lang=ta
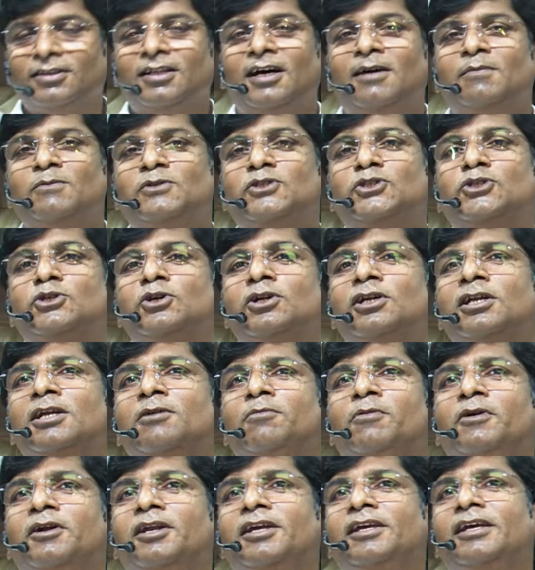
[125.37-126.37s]
தாம்
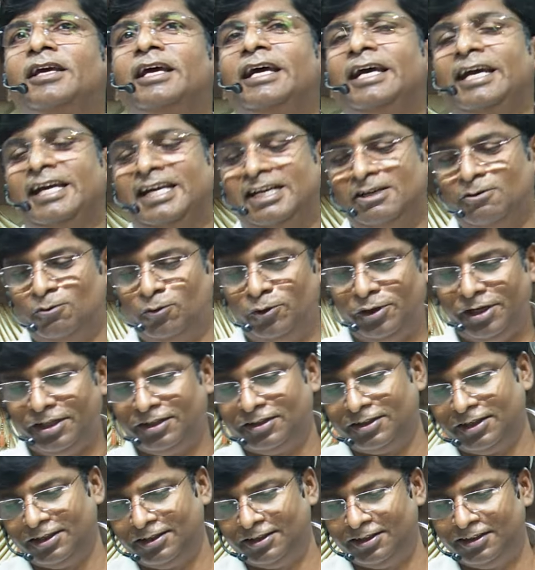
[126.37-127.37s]
சொன்னபடியே
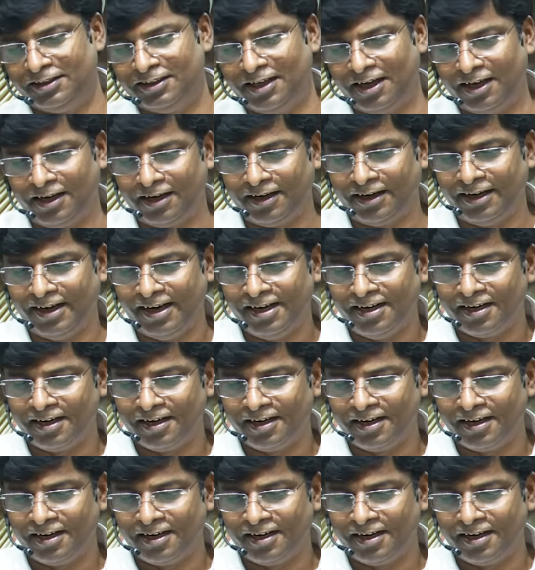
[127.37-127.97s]
உயிர்த்தெழுந்தார்